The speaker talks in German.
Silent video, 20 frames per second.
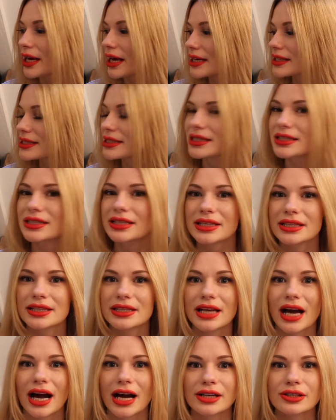Es ist
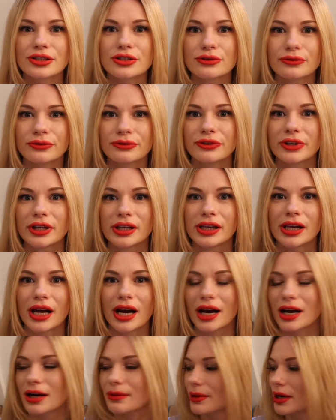nicht allzu viel,
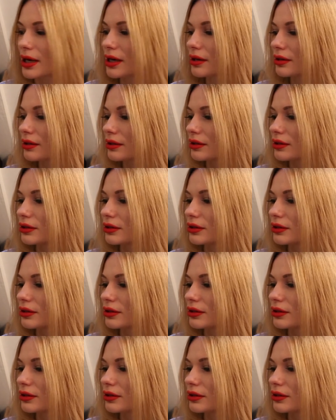aber